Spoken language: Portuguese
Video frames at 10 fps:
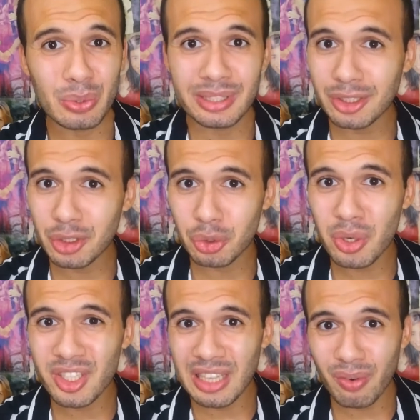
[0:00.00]
Sandy
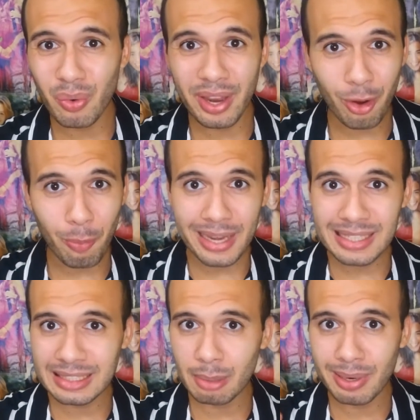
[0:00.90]
Jr. estavam
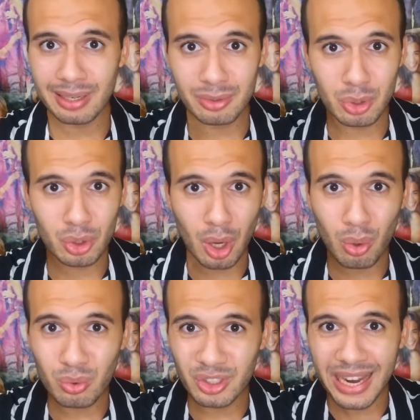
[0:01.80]
realmente trabalhando só
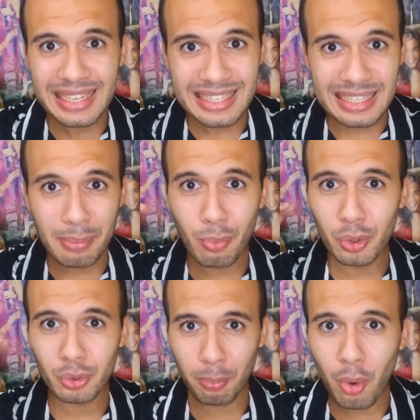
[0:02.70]
com gente assim
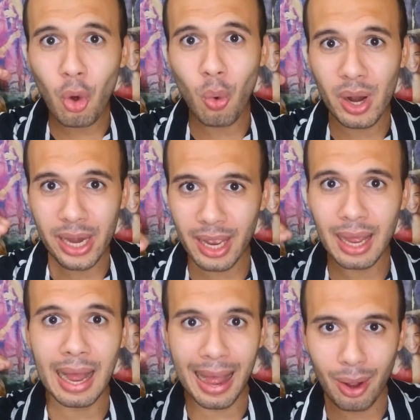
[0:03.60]
muito boa, né?
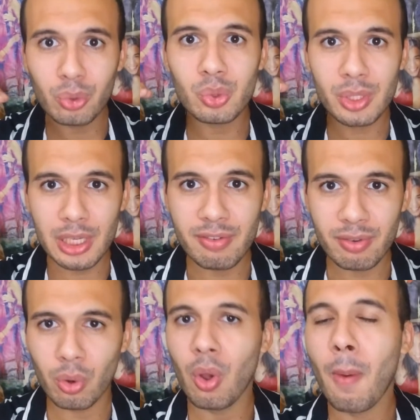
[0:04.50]
Alto
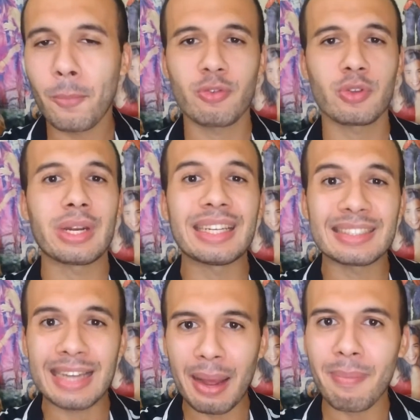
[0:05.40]
nível, profissionais
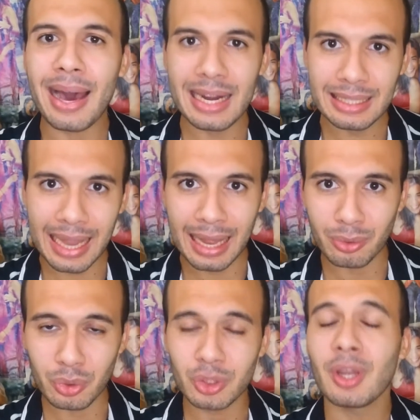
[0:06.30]

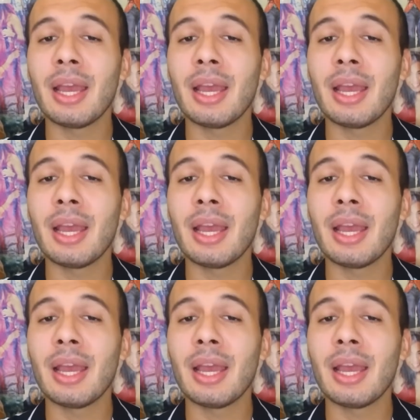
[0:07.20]
gabaritados.